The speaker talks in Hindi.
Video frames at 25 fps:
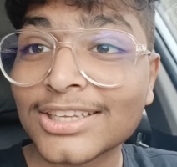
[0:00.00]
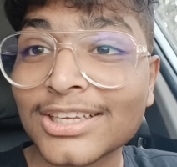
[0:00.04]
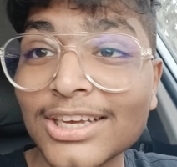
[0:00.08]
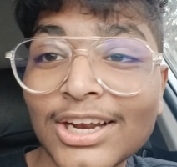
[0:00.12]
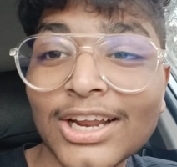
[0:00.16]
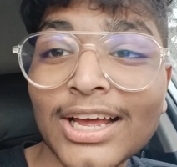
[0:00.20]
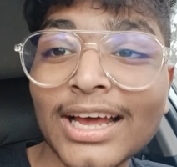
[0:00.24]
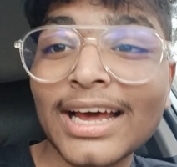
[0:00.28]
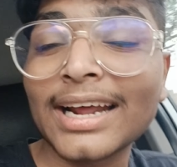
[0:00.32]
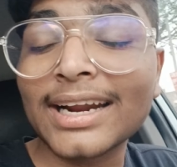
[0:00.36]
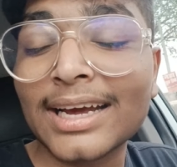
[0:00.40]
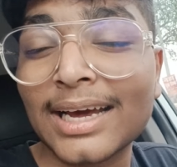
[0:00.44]

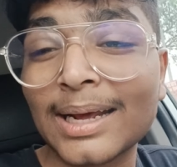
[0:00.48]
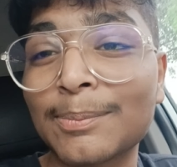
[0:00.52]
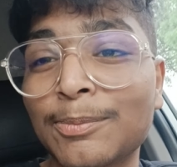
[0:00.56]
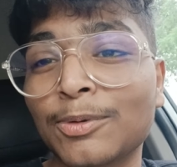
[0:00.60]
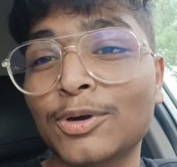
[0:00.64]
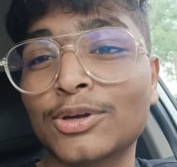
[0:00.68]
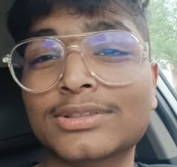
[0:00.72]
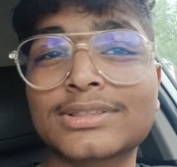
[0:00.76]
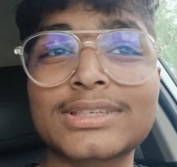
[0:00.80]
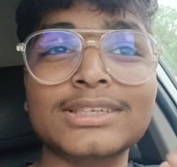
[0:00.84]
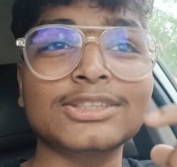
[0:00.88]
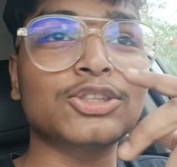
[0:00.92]
चलो यार घर
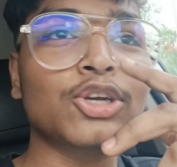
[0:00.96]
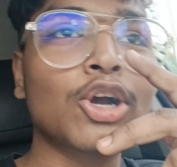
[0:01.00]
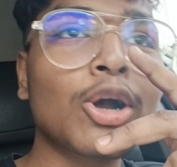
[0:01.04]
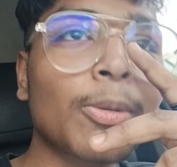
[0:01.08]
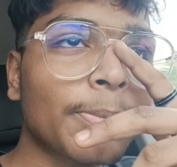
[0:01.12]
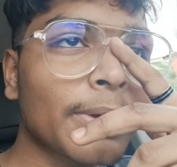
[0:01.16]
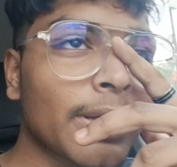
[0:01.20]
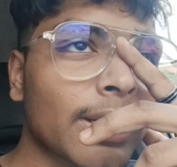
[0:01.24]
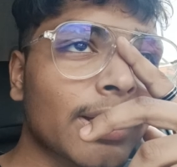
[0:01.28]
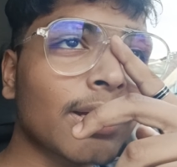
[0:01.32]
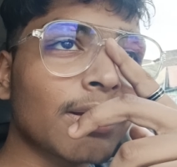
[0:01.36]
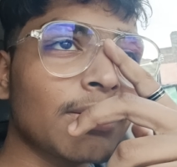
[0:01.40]
पहुँचते हैं
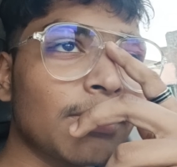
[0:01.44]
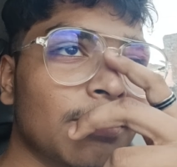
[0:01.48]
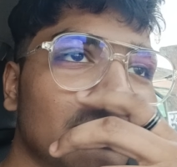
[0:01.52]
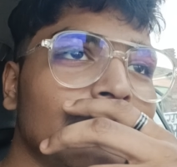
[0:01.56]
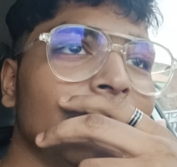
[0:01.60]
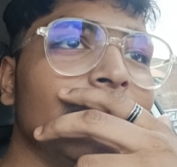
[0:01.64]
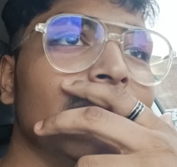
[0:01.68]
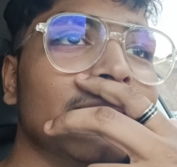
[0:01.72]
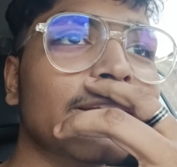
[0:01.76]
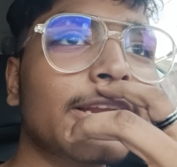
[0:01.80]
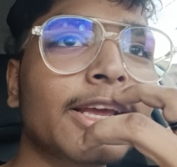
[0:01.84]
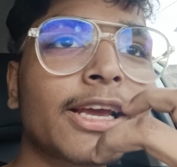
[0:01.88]
शॉपिंग का
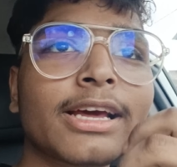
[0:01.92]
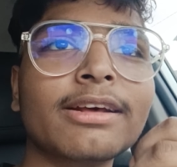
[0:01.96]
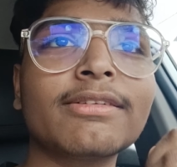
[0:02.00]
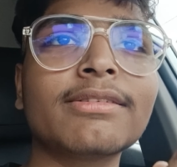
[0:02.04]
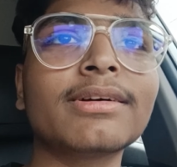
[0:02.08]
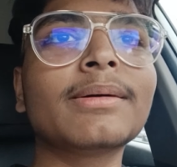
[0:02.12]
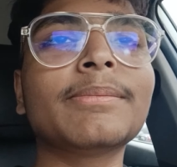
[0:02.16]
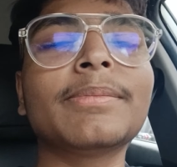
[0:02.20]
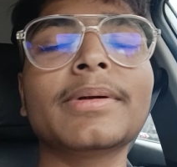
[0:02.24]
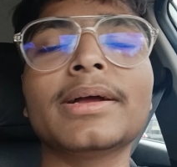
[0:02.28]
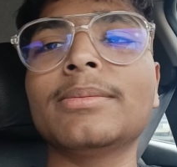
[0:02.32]
बिलिंग नहीं करवा